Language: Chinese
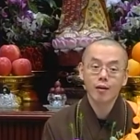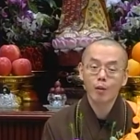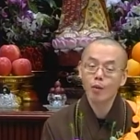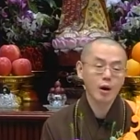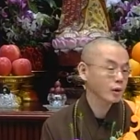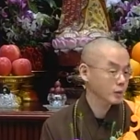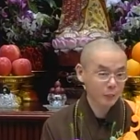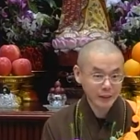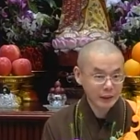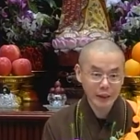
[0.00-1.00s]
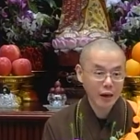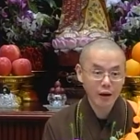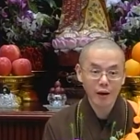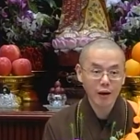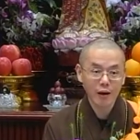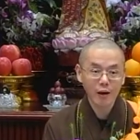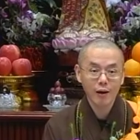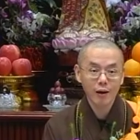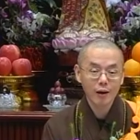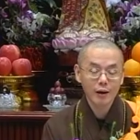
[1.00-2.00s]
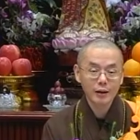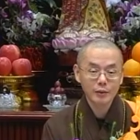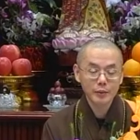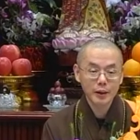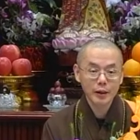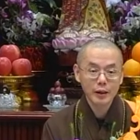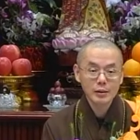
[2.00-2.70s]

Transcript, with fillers: 哇，都不得了，啊，对不对？